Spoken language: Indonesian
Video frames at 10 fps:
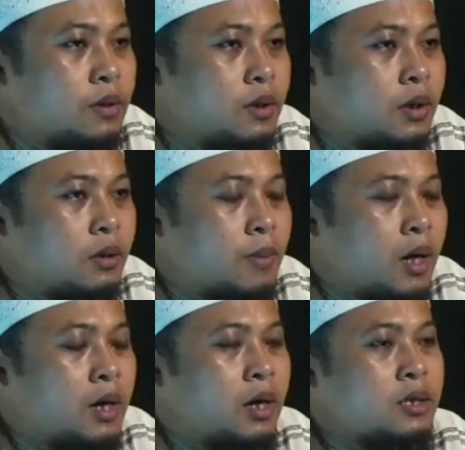Ya,
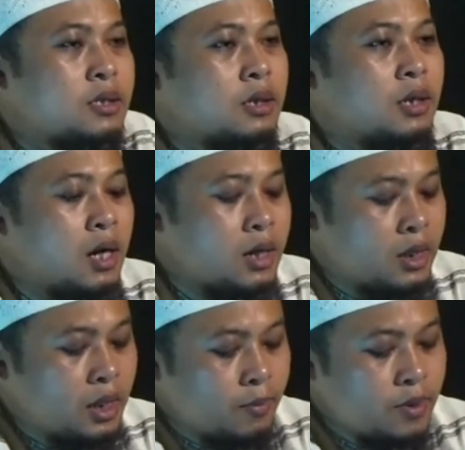maka dari sinilah
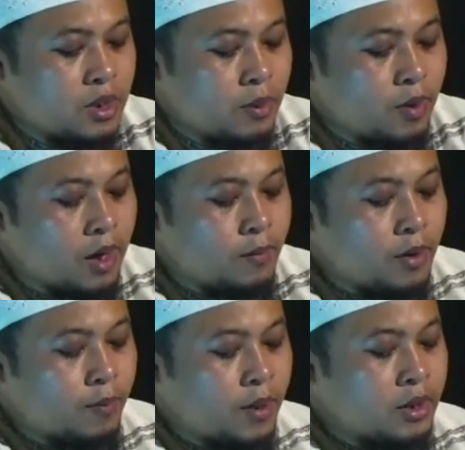kita bisa
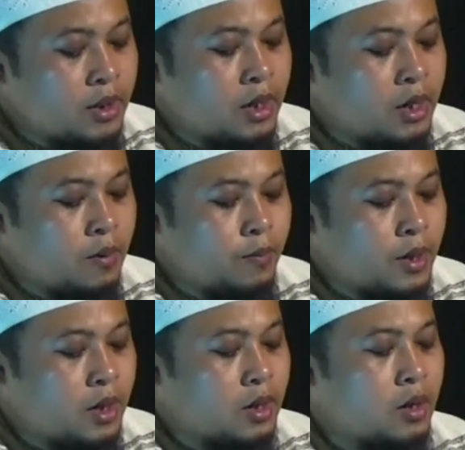mengambil pelajaran
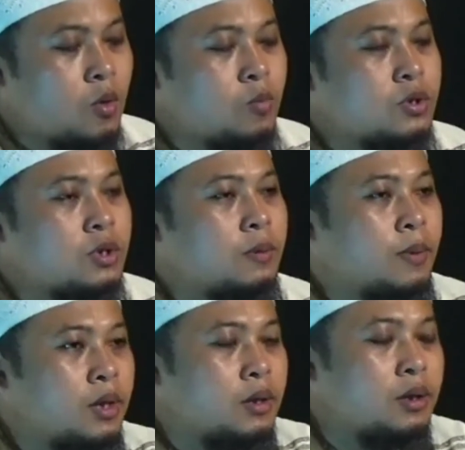para kaum
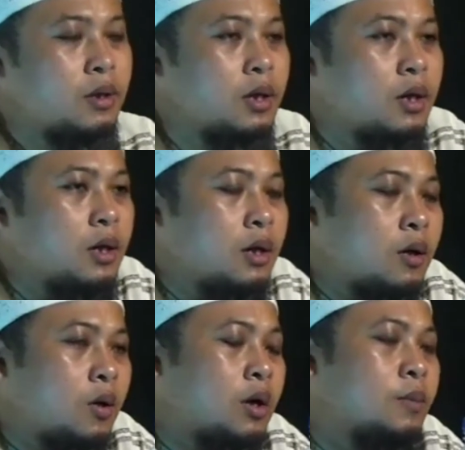muslimin
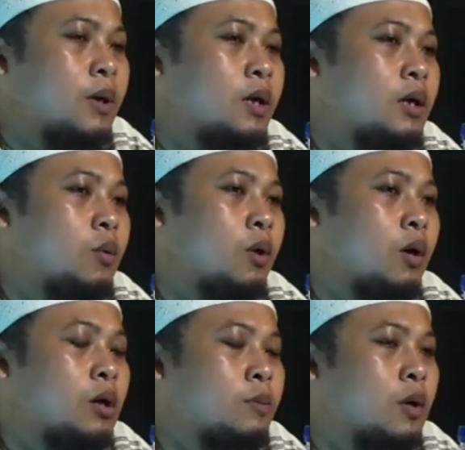rahimani
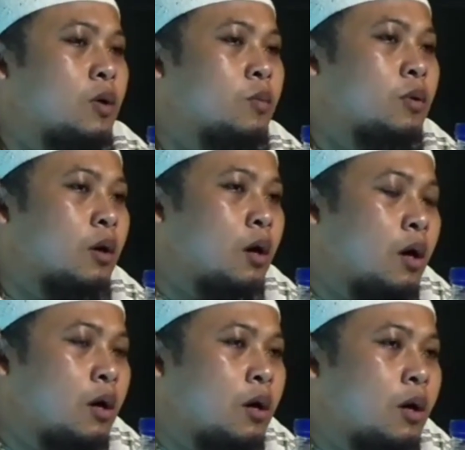wa
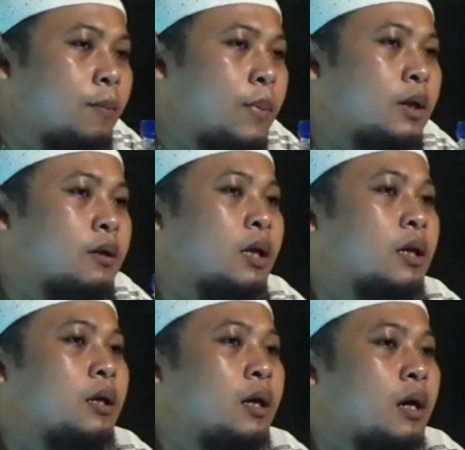rahimakumullah
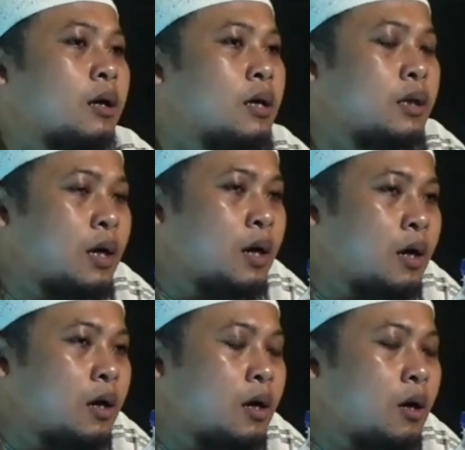pentingnya
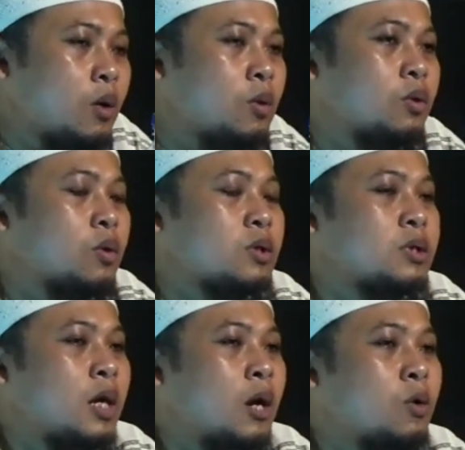kita untuk
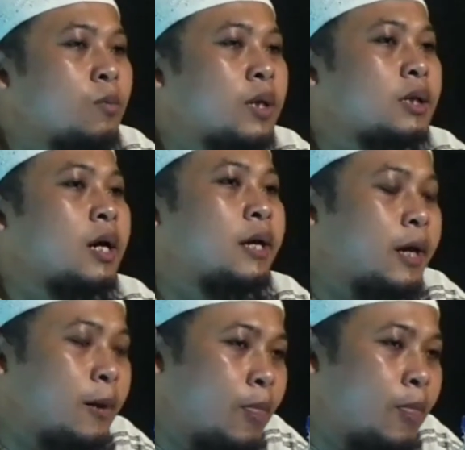selalu bertanya